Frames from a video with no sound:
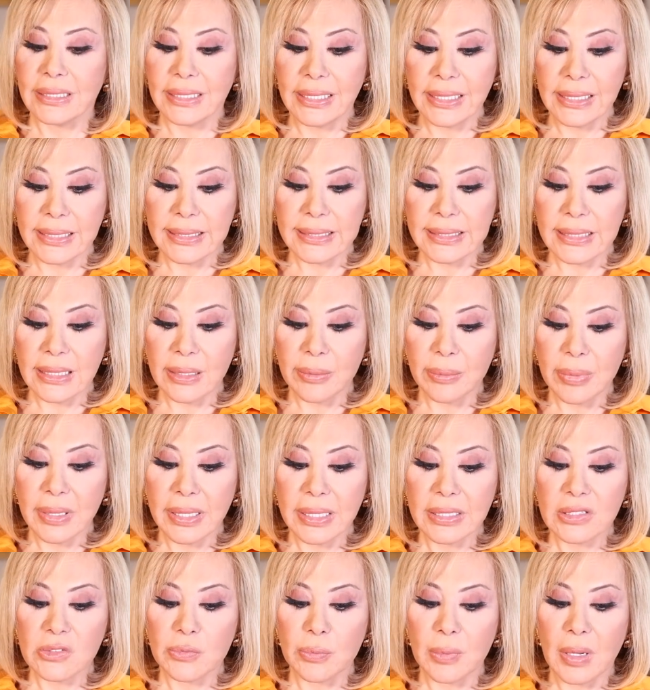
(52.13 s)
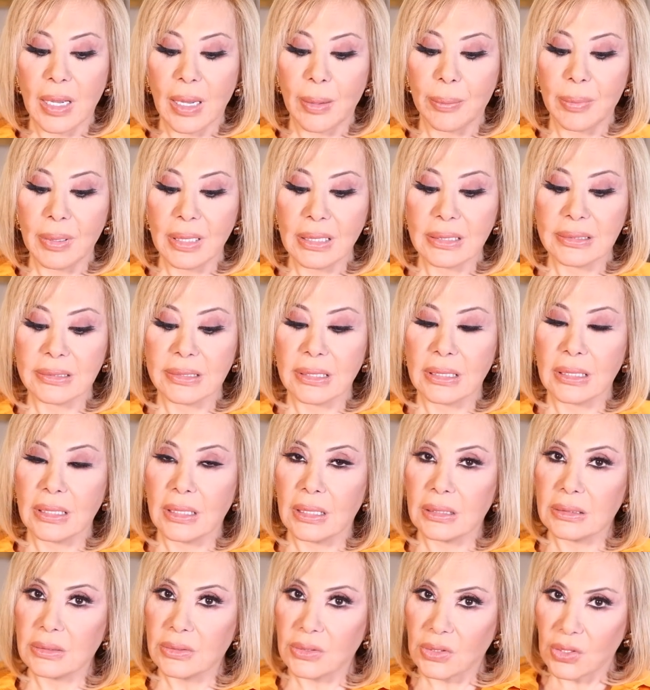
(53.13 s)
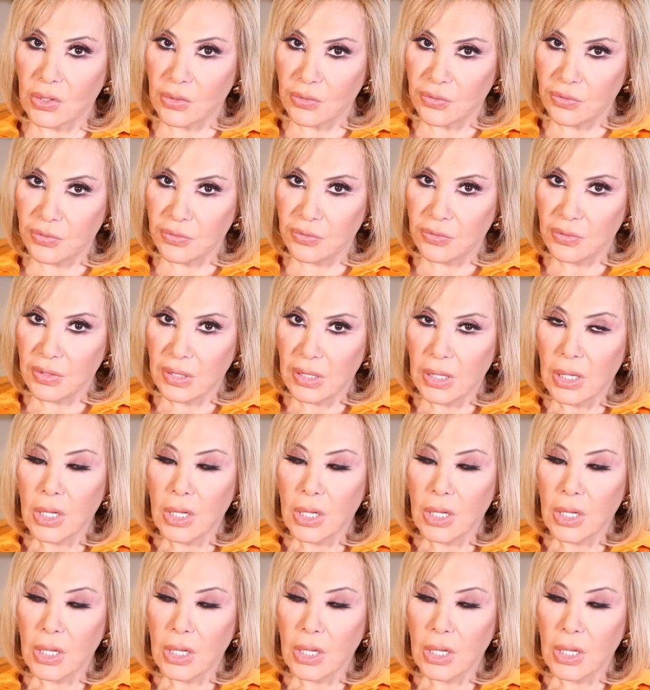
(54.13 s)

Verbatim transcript: الحسابات مع بعض الأطراف